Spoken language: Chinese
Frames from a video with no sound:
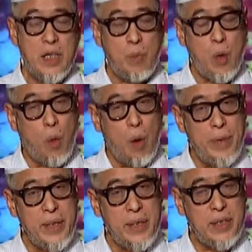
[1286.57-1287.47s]
那么我
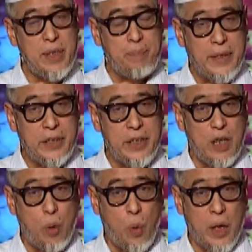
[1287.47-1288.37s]
们一般
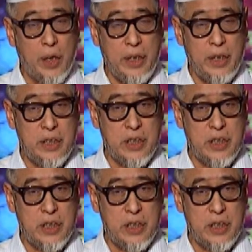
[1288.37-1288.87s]
提到“沃尔义，